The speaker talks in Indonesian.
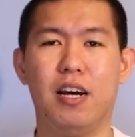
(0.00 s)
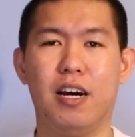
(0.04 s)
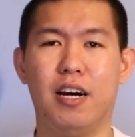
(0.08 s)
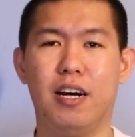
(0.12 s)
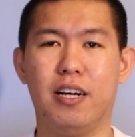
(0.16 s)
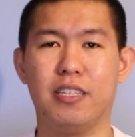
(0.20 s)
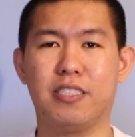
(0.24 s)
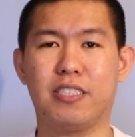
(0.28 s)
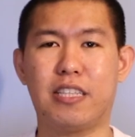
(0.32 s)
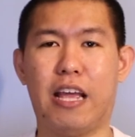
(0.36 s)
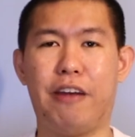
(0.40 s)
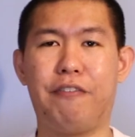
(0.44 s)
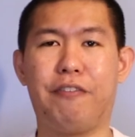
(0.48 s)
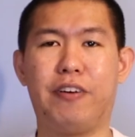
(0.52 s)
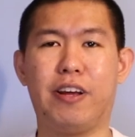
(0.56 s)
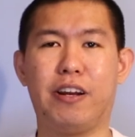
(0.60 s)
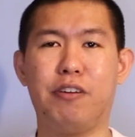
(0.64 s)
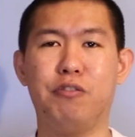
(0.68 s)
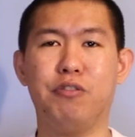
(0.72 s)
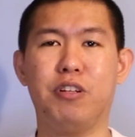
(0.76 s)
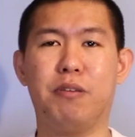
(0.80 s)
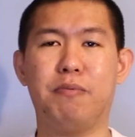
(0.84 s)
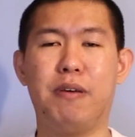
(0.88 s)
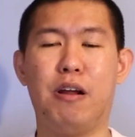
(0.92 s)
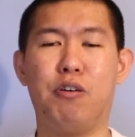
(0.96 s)
uh, Steph
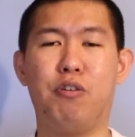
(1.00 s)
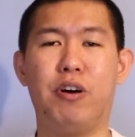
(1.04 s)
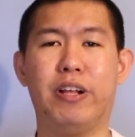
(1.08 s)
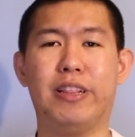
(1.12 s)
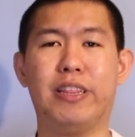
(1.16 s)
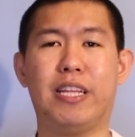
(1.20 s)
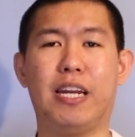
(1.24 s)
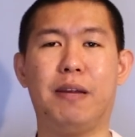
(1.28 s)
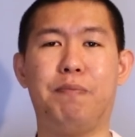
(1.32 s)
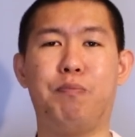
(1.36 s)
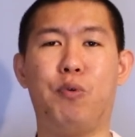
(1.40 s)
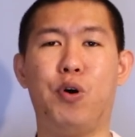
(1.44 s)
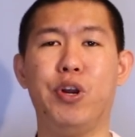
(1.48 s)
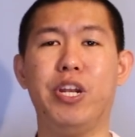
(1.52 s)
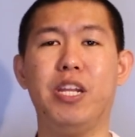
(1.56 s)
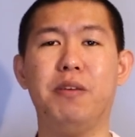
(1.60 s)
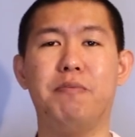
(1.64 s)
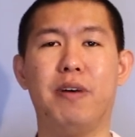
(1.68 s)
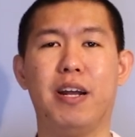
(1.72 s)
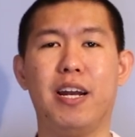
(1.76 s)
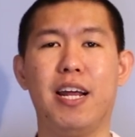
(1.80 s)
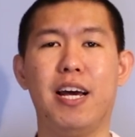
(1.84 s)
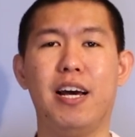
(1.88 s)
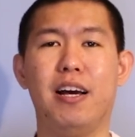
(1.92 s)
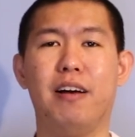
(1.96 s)
Curry untuk melakukan three point
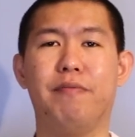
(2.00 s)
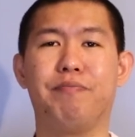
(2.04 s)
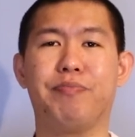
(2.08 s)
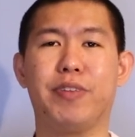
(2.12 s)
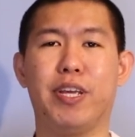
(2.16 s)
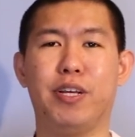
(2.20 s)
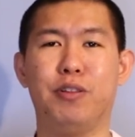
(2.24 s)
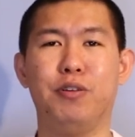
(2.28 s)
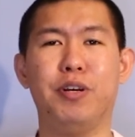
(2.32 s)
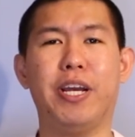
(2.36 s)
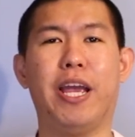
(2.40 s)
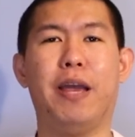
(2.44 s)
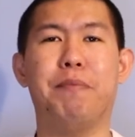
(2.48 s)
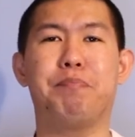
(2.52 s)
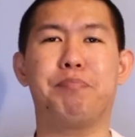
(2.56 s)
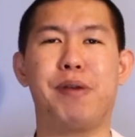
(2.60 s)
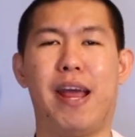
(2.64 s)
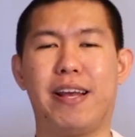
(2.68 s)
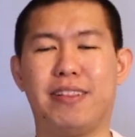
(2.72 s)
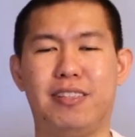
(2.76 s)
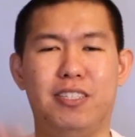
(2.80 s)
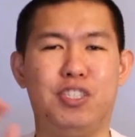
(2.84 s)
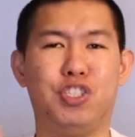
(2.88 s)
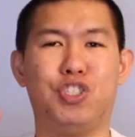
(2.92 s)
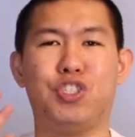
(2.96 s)
dimana itu kayak
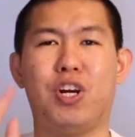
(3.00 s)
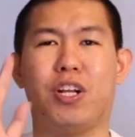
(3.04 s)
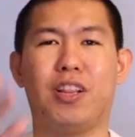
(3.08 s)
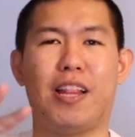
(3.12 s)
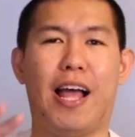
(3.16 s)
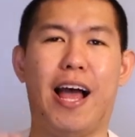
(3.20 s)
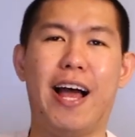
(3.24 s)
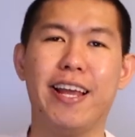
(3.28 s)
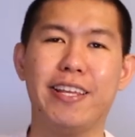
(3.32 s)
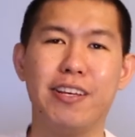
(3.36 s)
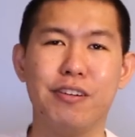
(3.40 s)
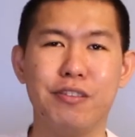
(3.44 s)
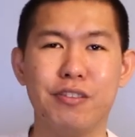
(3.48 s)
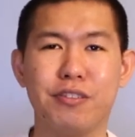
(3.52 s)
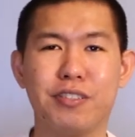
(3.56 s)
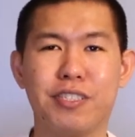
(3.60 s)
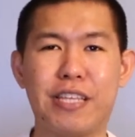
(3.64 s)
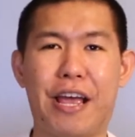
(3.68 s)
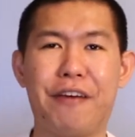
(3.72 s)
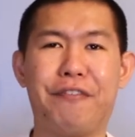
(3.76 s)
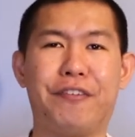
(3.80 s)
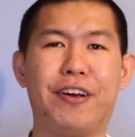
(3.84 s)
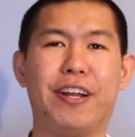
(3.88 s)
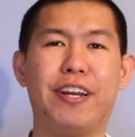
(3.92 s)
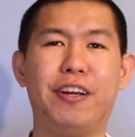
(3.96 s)
practice shot aja untuk
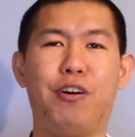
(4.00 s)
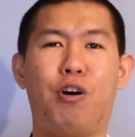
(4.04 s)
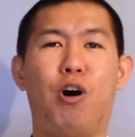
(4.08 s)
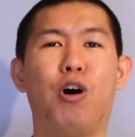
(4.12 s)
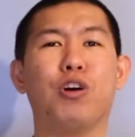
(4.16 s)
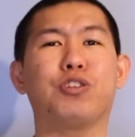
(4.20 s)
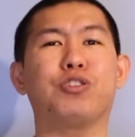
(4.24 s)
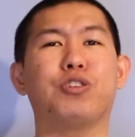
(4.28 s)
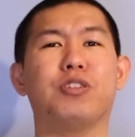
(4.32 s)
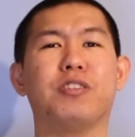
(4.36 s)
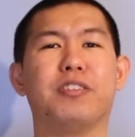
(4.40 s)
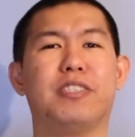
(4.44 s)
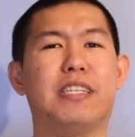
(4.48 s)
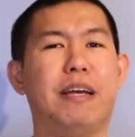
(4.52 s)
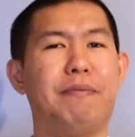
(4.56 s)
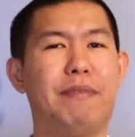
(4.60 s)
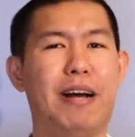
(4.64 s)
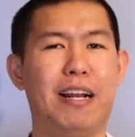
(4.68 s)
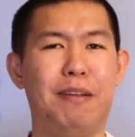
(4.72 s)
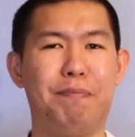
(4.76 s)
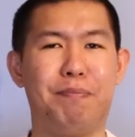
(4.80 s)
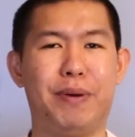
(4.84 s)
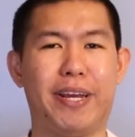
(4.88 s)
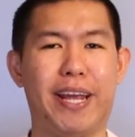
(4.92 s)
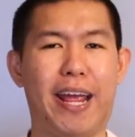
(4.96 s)
Steph Curry kosong setiap
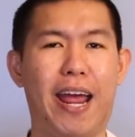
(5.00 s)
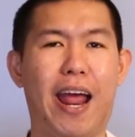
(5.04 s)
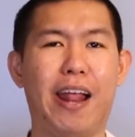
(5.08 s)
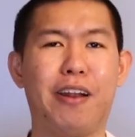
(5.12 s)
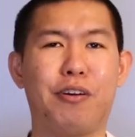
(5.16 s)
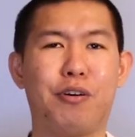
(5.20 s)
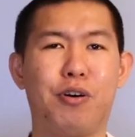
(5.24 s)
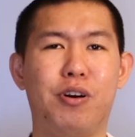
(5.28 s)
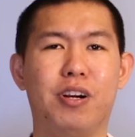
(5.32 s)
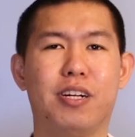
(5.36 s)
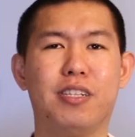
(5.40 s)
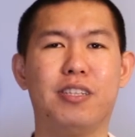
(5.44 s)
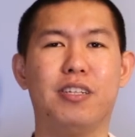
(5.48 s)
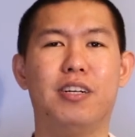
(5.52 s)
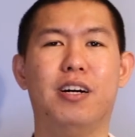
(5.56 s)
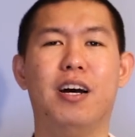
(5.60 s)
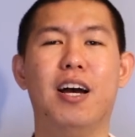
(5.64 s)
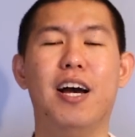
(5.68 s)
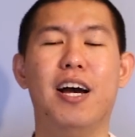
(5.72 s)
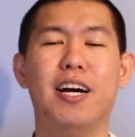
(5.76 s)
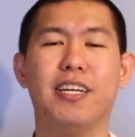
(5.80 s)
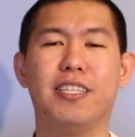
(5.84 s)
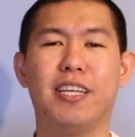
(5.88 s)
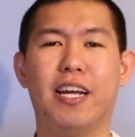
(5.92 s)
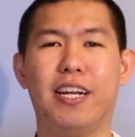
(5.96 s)
kali pick and roll gitu
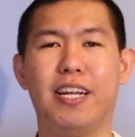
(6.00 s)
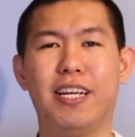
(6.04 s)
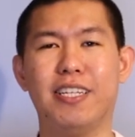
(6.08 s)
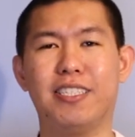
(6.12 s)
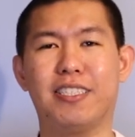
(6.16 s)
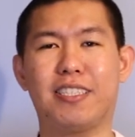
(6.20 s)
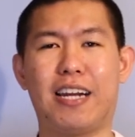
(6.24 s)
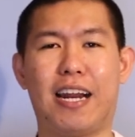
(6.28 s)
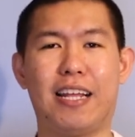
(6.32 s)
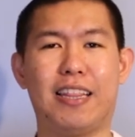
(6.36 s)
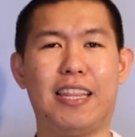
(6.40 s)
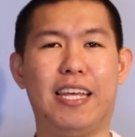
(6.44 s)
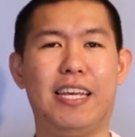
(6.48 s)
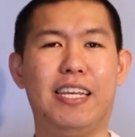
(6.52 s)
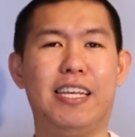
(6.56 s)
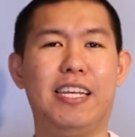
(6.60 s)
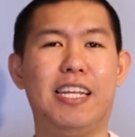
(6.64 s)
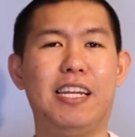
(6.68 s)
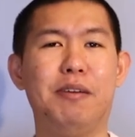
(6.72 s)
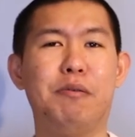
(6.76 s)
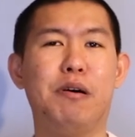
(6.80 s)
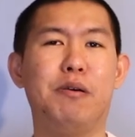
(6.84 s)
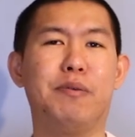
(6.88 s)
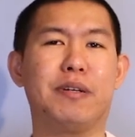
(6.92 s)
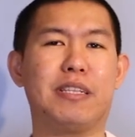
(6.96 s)
jadi
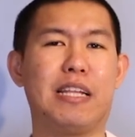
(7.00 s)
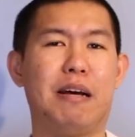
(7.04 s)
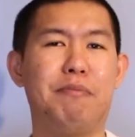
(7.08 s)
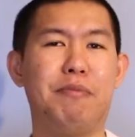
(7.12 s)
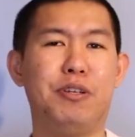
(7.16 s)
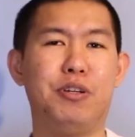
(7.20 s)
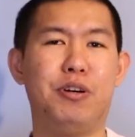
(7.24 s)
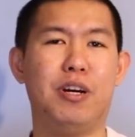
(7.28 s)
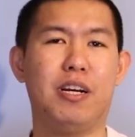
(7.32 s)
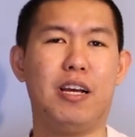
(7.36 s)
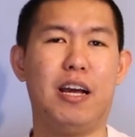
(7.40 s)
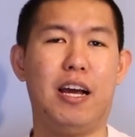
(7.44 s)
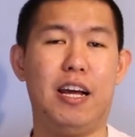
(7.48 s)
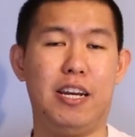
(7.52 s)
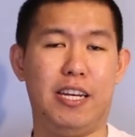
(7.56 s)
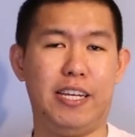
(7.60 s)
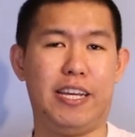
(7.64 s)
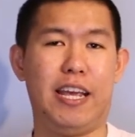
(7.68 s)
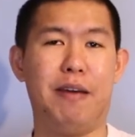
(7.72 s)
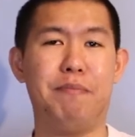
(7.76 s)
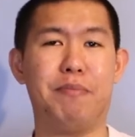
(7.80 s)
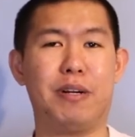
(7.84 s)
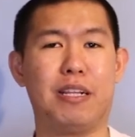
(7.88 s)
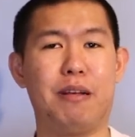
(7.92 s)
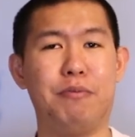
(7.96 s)
strateginya di babak pertama juga uh, di
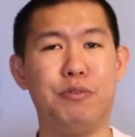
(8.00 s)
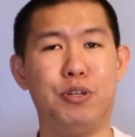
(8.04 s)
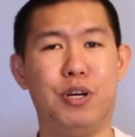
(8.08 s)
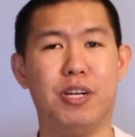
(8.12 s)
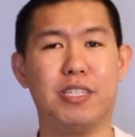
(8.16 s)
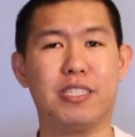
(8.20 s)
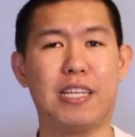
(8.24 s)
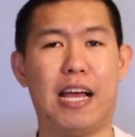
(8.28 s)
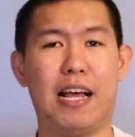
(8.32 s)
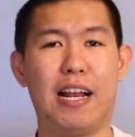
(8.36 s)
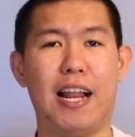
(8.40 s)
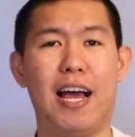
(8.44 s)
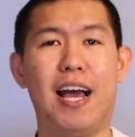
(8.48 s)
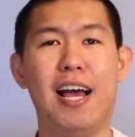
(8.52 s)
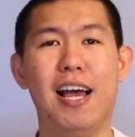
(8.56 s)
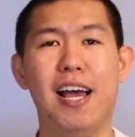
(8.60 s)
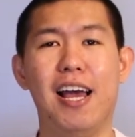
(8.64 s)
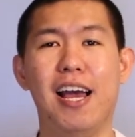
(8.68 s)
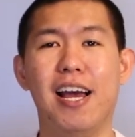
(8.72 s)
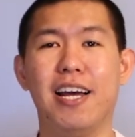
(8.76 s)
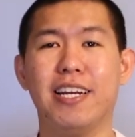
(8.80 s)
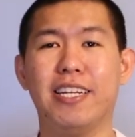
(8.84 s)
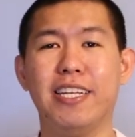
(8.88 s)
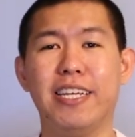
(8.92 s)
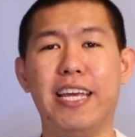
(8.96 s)
game pertama juga salah
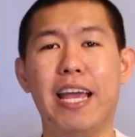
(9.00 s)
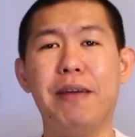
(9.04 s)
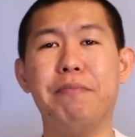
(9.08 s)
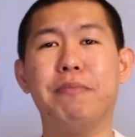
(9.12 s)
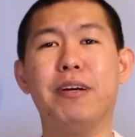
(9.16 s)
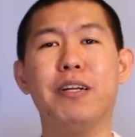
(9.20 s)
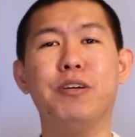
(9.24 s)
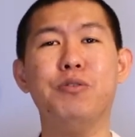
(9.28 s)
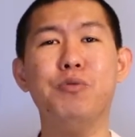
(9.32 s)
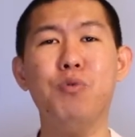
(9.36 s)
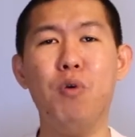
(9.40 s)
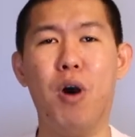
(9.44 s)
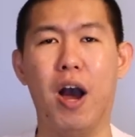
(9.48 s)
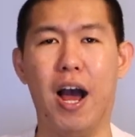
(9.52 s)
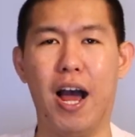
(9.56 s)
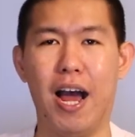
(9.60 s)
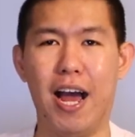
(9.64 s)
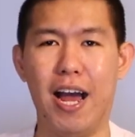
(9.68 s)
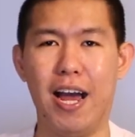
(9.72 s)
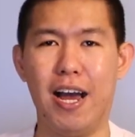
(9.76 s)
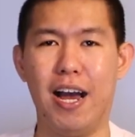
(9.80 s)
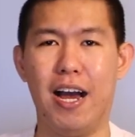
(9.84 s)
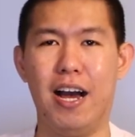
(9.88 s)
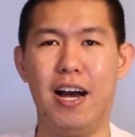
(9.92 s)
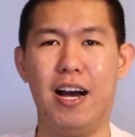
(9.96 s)
di game
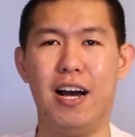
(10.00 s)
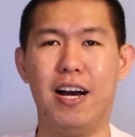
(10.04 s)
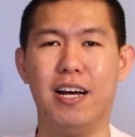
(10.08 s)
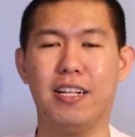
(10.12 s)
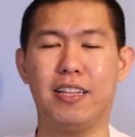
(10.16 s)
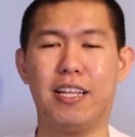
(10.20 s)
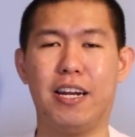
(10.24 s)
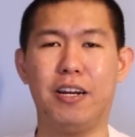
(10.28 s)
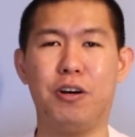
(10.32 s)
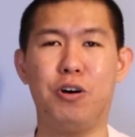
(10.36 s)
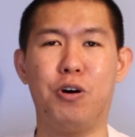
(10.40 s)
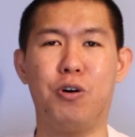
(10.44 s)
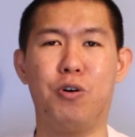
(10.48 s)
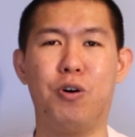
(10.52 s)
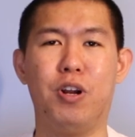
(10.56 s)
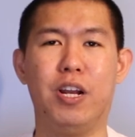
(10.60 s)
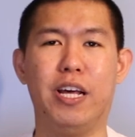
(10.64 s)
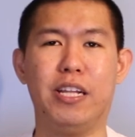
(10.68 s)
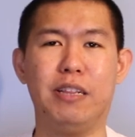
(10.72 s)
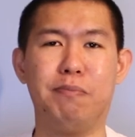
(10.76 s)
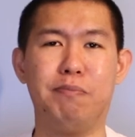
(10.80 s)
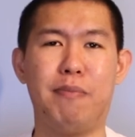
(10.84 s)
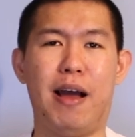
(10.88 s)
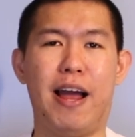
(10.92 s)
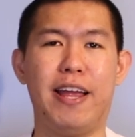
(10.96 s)
kedua uh, tadi kalau gue
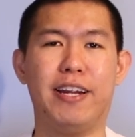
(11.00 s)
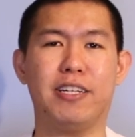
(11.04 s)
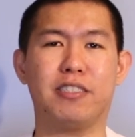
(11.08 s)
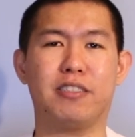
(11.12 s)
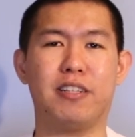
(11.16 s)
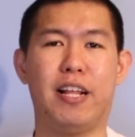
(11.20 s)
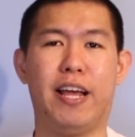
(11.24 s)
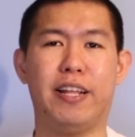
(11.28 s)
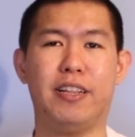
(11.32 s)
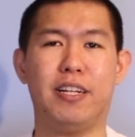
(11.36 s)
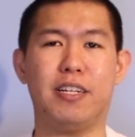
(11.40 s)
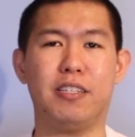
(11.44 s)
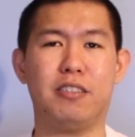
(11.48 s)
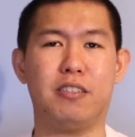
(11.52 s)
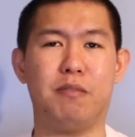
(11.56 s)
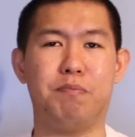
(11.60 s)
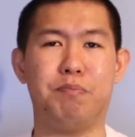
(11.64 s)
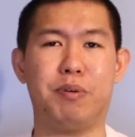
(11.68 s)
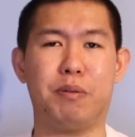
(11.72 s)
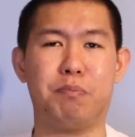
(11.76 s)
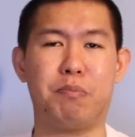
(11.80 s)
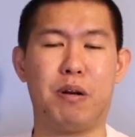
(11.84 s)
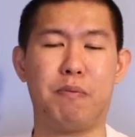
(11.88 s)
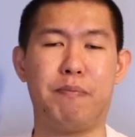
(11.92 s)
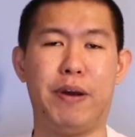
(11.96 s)
lihat Myers Leonard
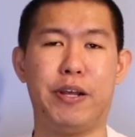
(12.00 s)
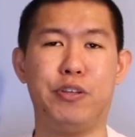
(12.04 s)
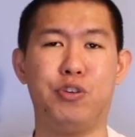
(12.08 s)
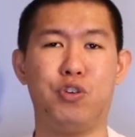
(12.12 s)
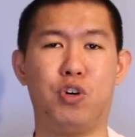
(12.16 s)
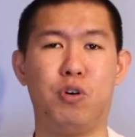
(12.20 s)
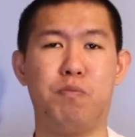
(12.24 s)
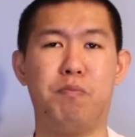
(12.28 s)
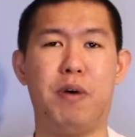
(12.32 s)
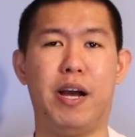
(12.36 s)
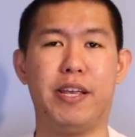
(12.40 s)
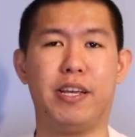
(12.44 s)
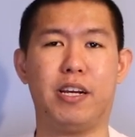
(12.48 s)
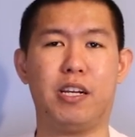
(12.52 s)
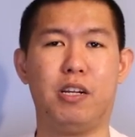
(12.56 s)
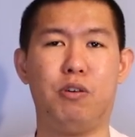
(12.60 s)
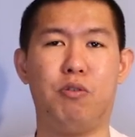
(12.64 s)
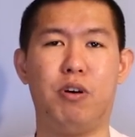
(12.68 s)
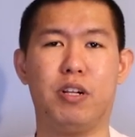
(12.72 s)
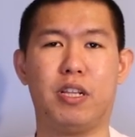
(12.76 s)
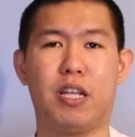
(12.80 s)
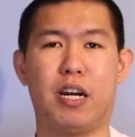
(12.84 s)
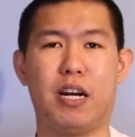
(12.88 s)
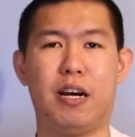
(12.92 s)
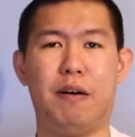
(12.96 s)
sempat bermain cukup banyak di
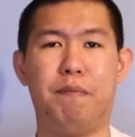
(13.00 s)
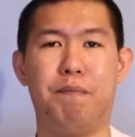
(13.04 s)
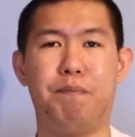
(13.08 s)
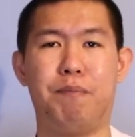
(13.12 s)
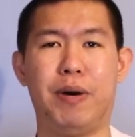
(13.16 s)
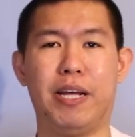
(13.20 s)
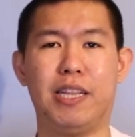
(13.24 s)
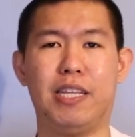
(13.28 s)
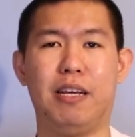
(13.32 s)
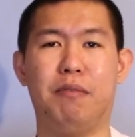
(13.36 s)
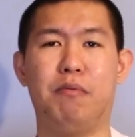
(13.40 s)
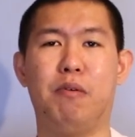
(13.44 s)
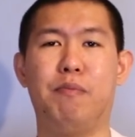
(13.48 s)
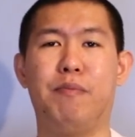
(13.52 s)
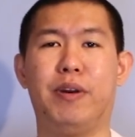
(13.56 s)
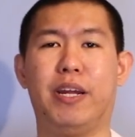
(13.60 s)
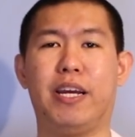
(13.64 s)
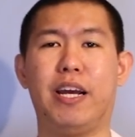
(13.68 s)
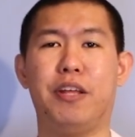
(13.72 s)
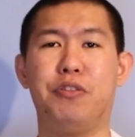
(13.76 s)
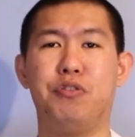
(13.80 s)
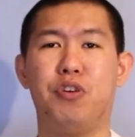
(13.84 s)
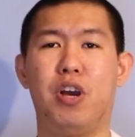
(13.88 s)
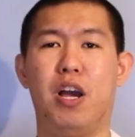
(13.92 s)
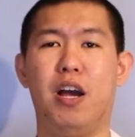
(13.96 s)
kuarter keempat yang
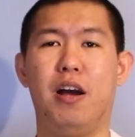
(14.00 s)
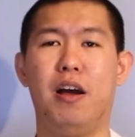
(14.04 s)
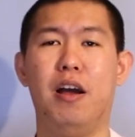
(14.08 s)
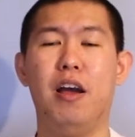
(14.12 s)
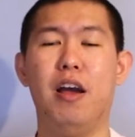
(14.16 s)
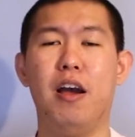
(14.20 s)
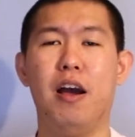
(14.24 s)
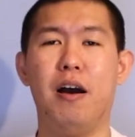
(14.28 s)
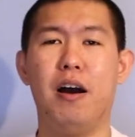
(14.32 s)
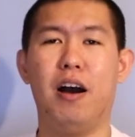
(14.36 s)
memberikan juga